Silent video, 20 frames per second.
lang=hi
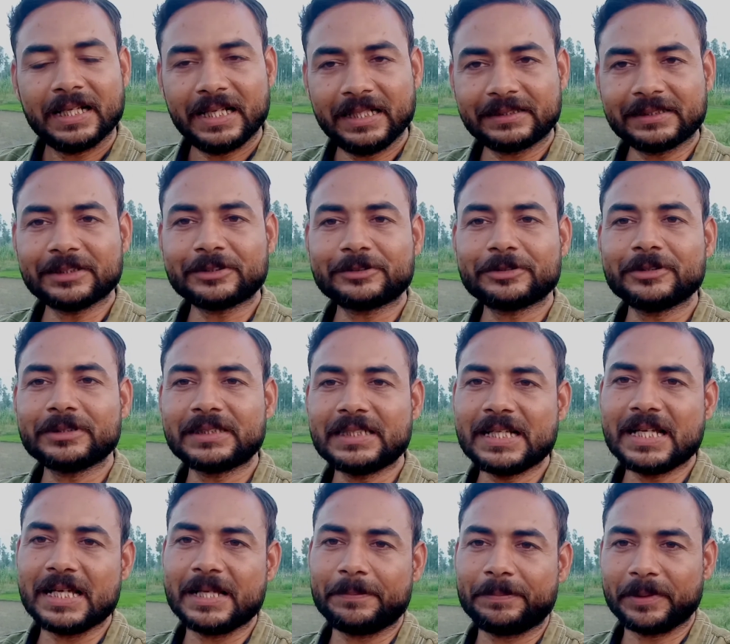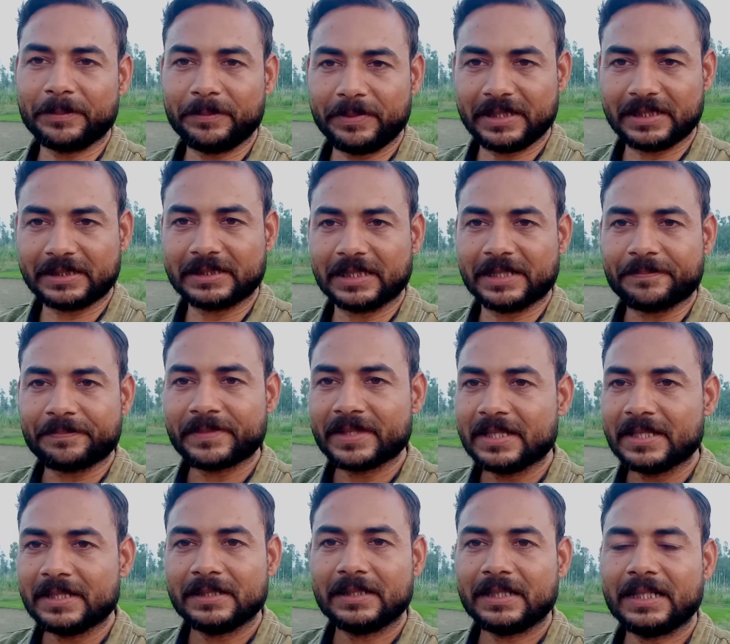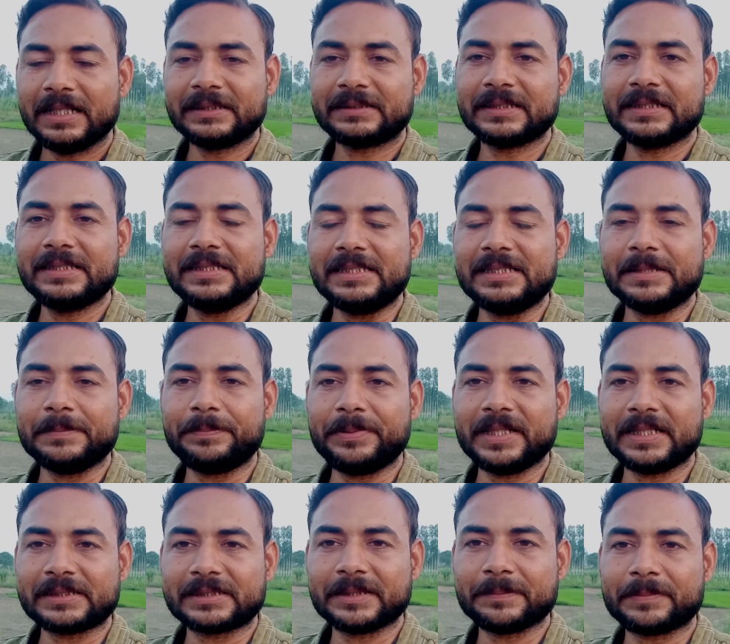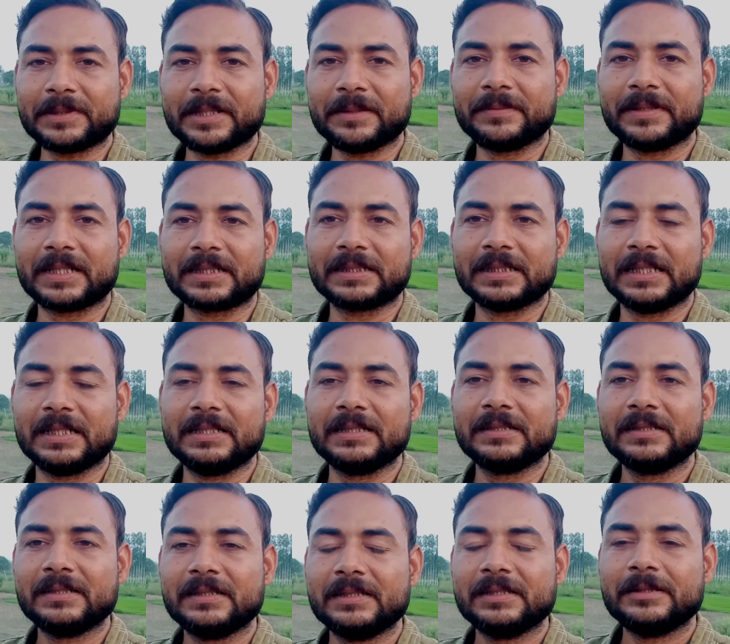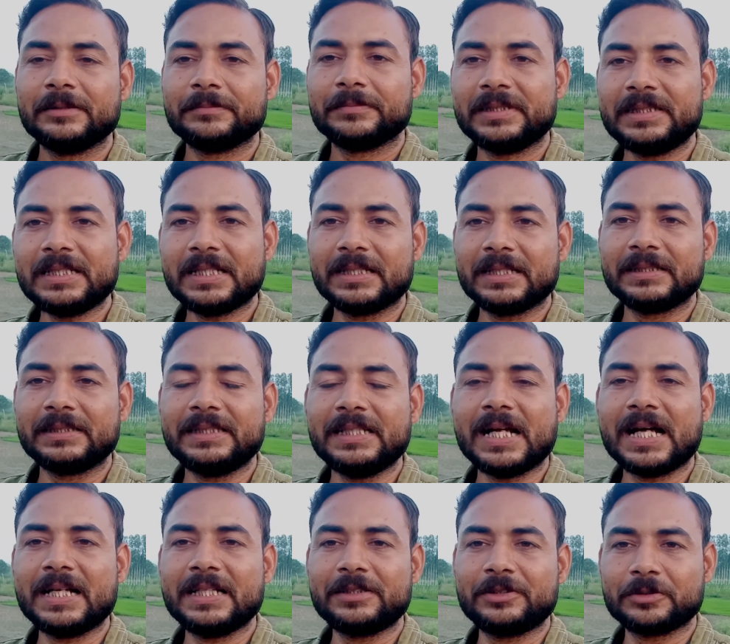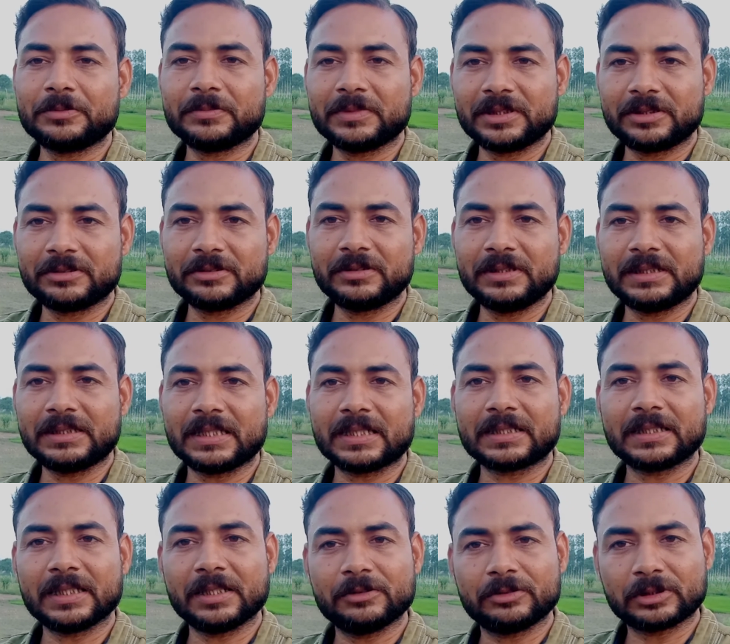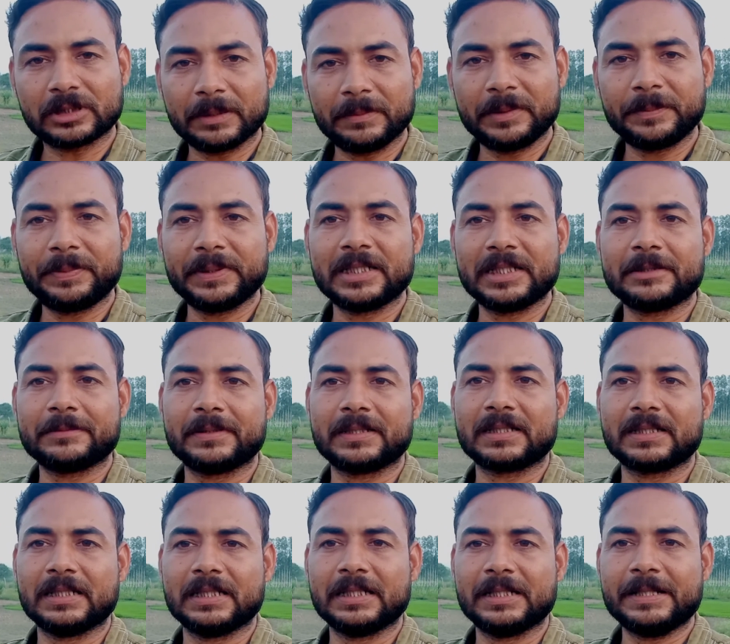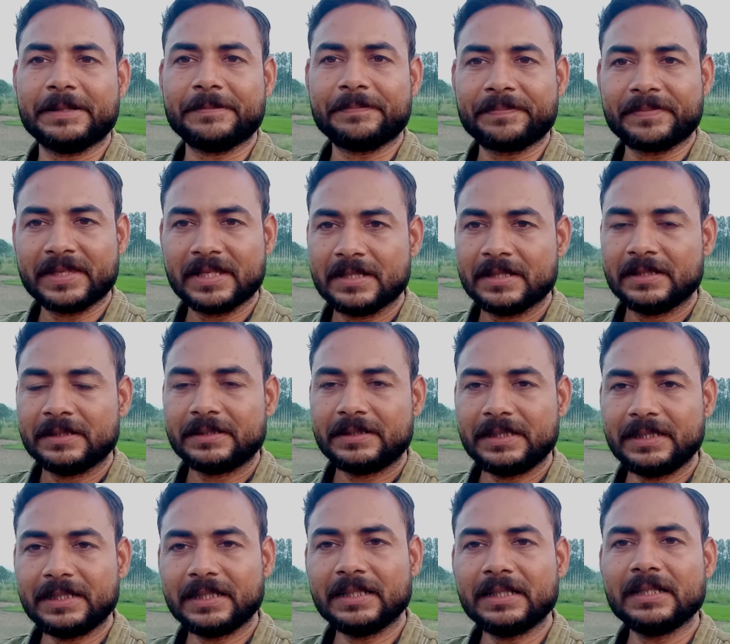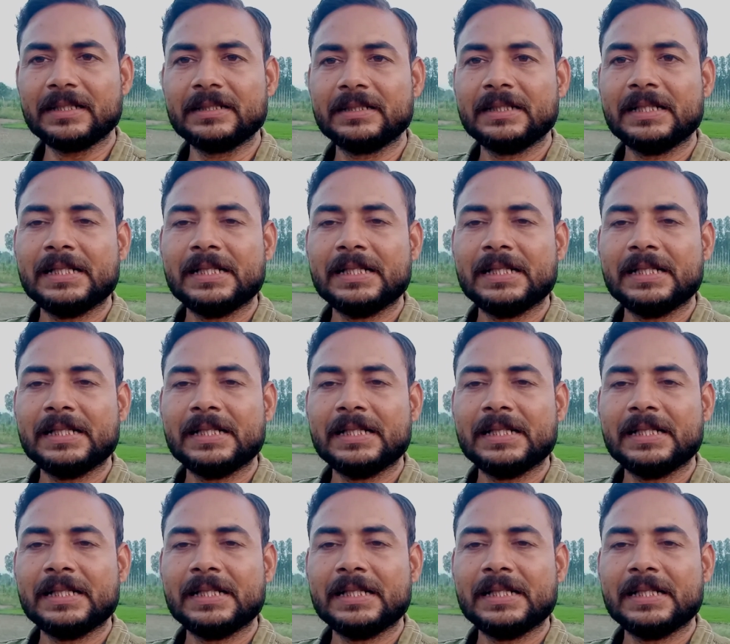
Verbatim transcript: ऐसा सोचना है पब्लिक का ऐसा नहीं है पेट सबका भरता है भैया दिहाड़ी जो मजदूरी करता है उसका भी पेट भर रहा है ठीक है ना